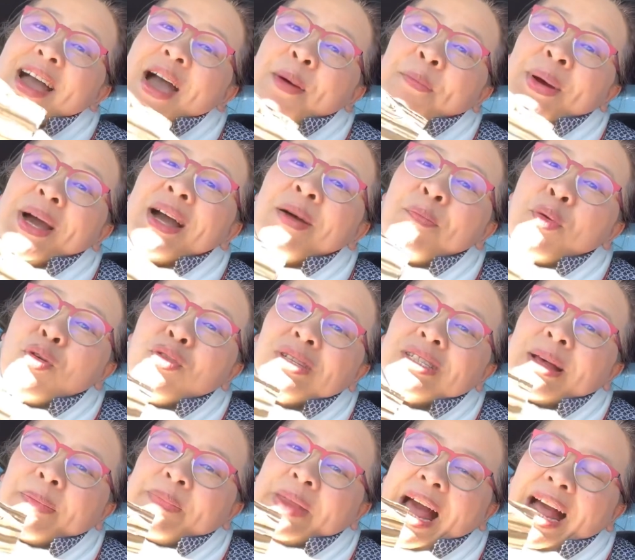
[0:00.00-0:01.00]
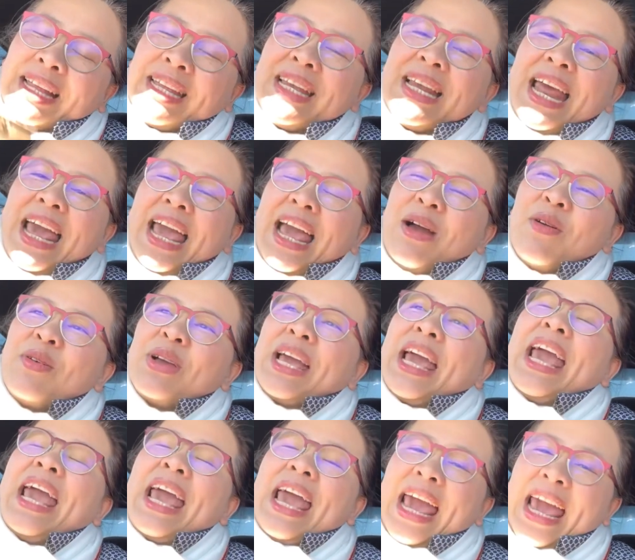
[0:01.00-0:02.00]
เพิ่งพูดสัปดาห์ที่แล้ว แก
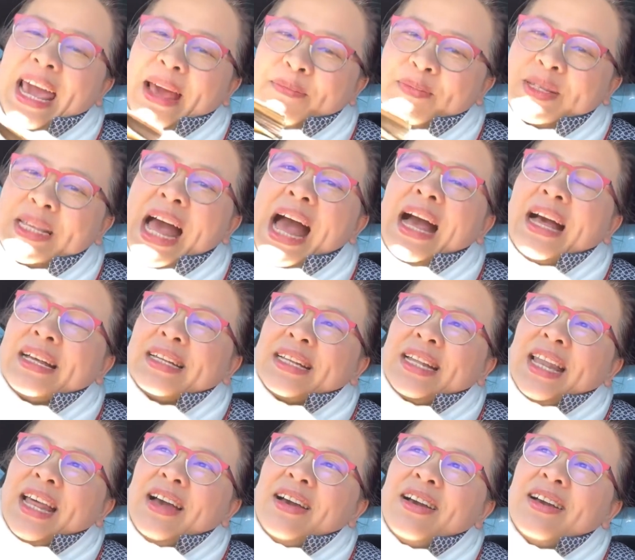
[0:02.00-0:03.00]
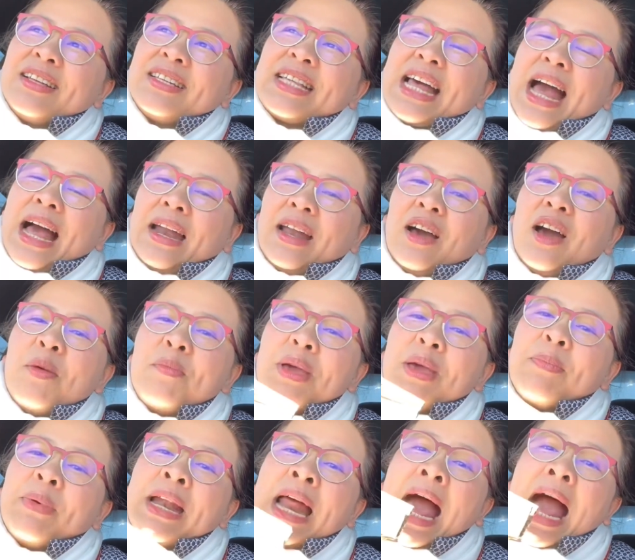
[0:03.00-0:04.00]
แอบสั่งแล้วก็สั่งแล้วก็มี
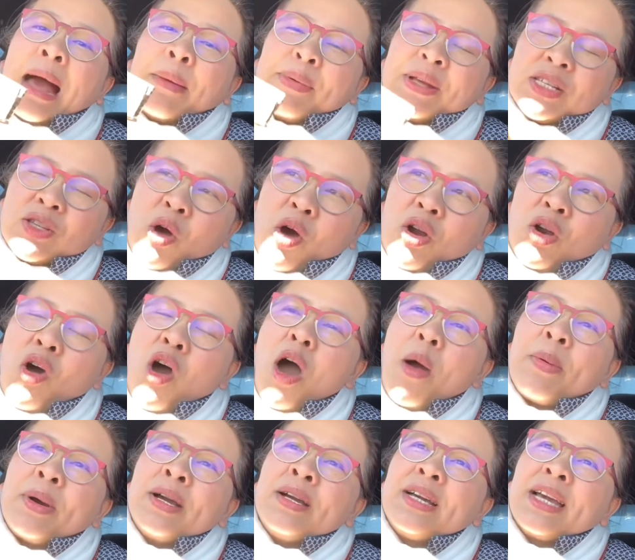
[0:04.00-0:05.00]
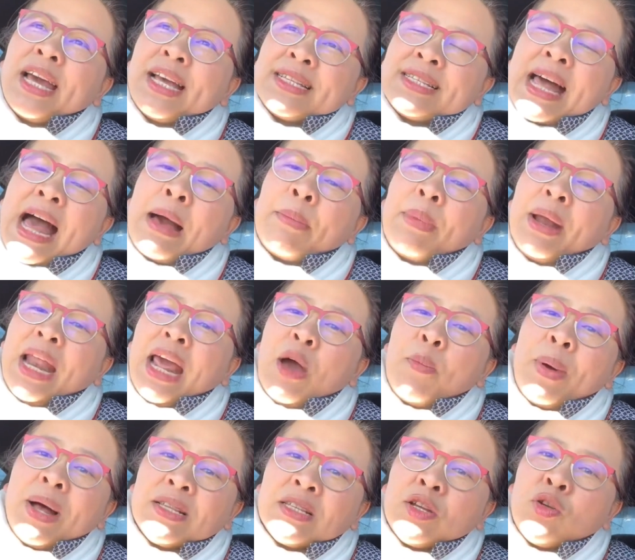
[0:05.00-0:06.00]
ปัญหาไปสองรอบคือแกสั่งมาแล้ว
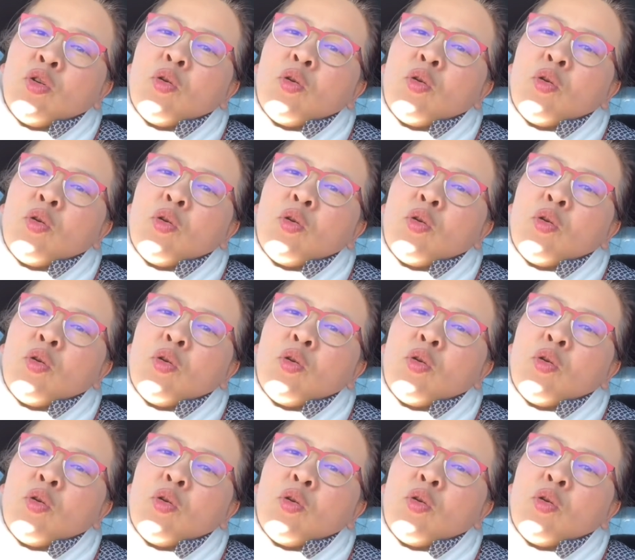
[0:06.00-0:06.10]
พัสดุ